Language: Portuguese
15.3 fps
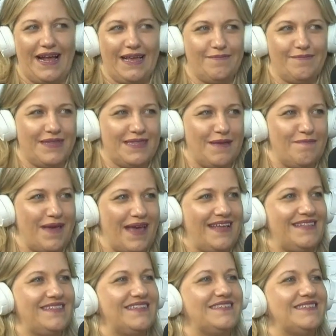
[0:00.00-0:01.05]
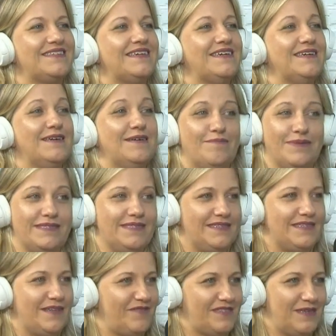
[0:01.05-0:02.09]
e bater metas
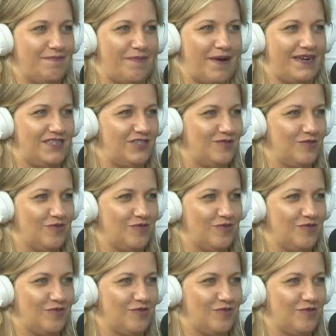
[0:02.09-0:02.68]
precisa fazer parte